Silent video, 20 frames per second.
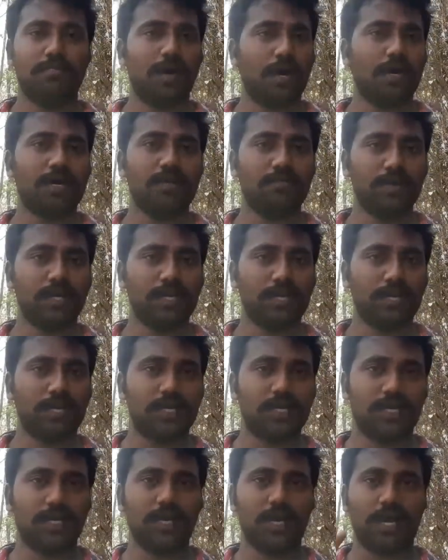மான
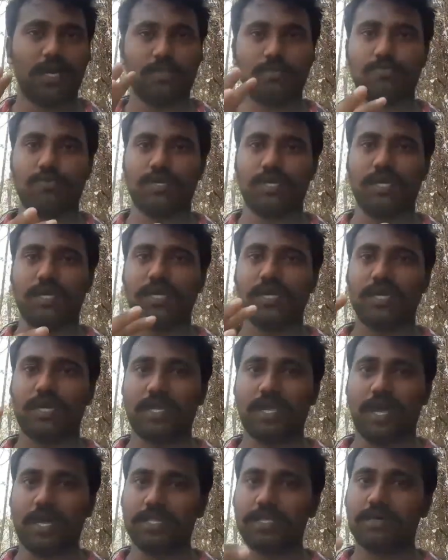வேட்டையாடி அதனோட
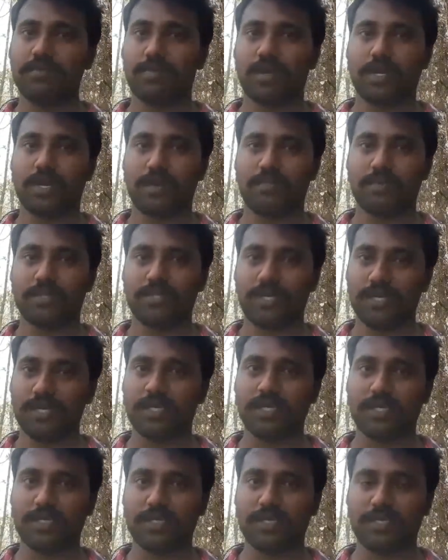எண்ணிக்கை அதிகமாகிடாமல்
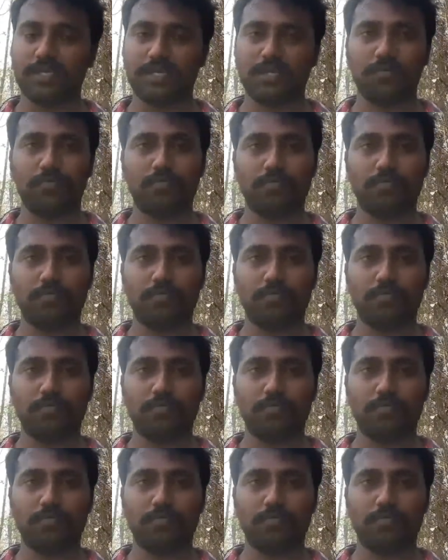தடுக்கிறதுக்கு